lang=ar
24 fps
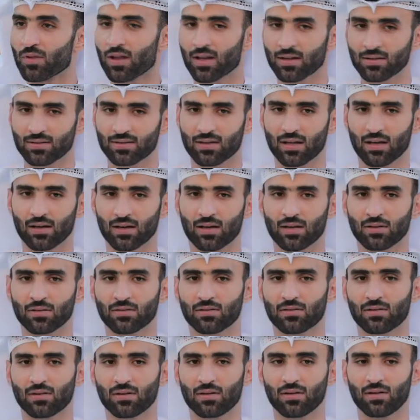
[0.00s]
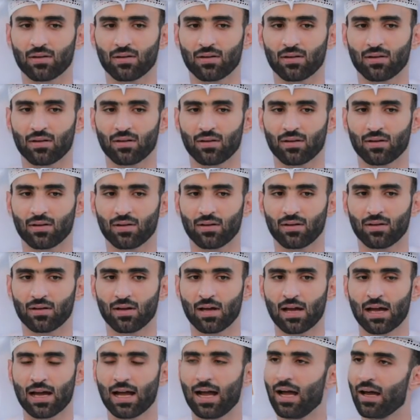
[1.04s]
انت كنت آه، آه،
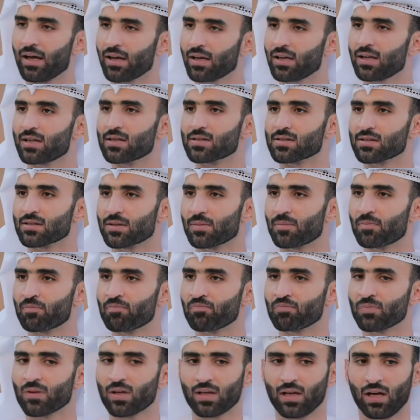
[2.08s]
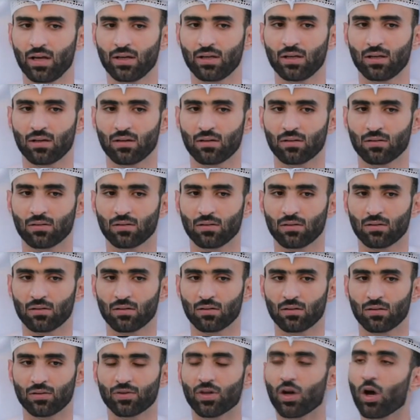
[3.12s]
حريص يعني
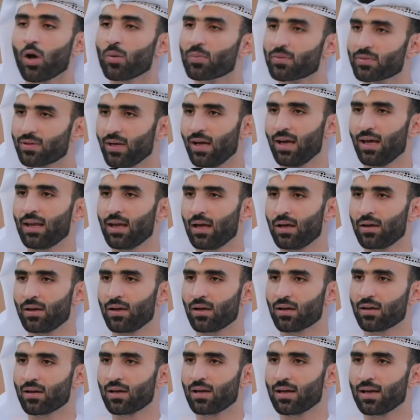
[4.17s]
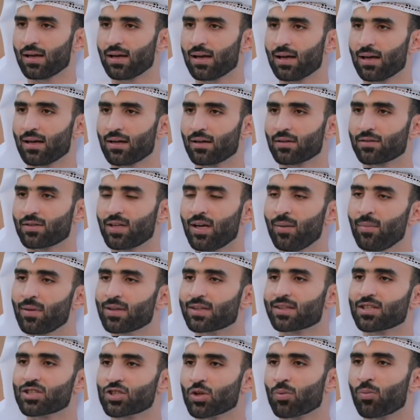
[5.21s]
آه، دأبت على انك
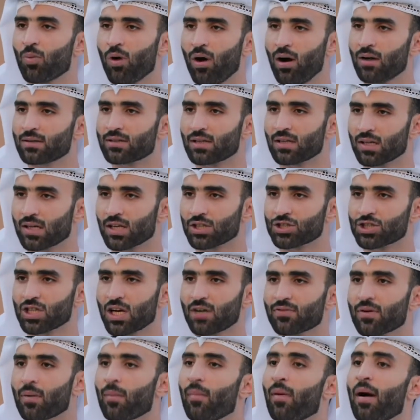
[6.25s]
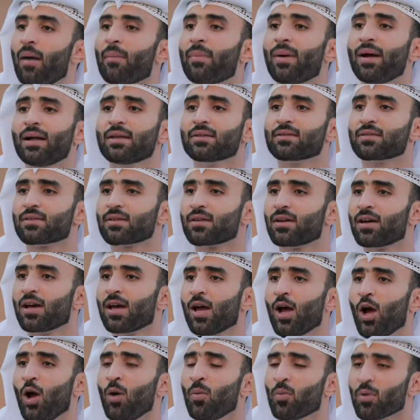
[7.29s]
تعمل تجمعات الكشافه ما بعد
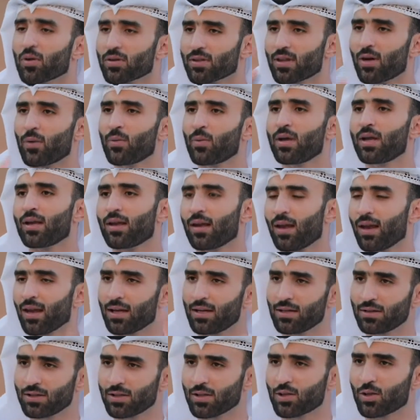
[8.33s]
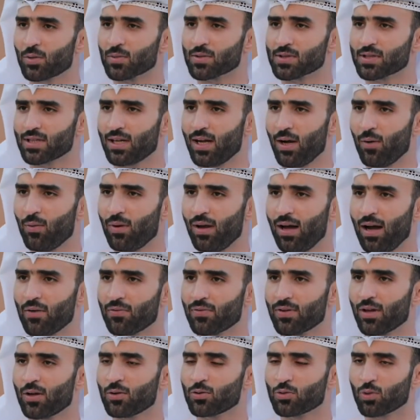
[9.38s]
عمر طويل الله يعطيكم الصحه
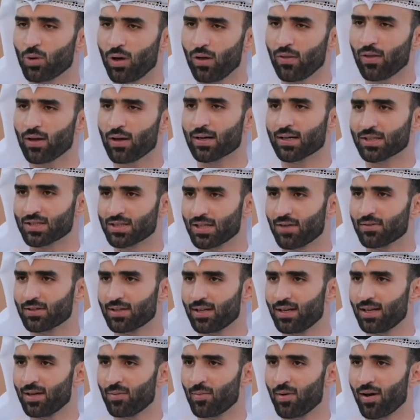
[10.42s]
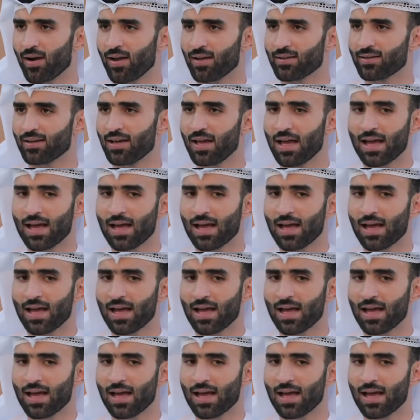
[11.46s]
والعافيه انتم اعضاء كشافه الامارات.